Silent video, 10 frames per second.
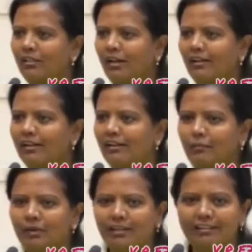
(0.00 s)
முடிந்தால்
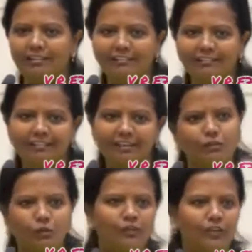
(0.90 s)
கண்டுபிடி
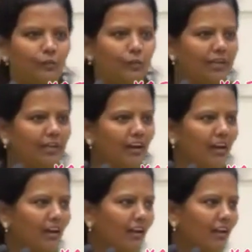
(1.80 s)
என்று சொல்லிவிட்டு
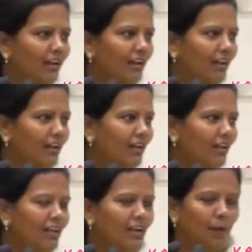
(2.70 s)
போயிட்டான்
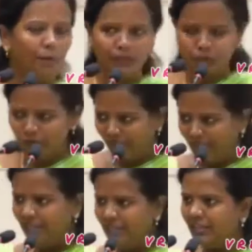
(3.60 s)
அப்படின்னு
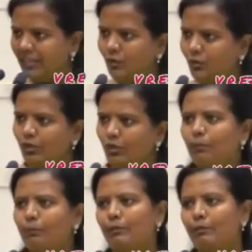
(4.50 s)
சொல்லி வந்துட்டு
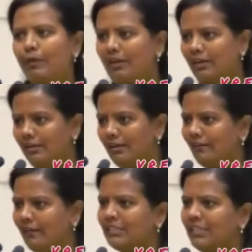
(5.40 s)
நூத்தி முப்பது பேரையும்
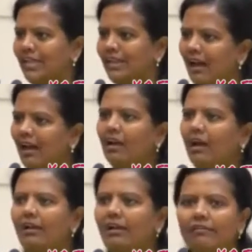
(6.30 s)
நிற்க வச்சு
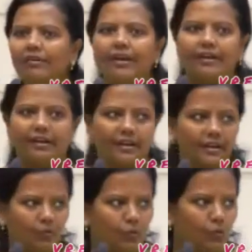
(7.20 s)
எல்லார் காலிலையும்
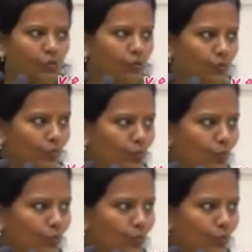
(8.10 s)
விழுறாருங்க குரு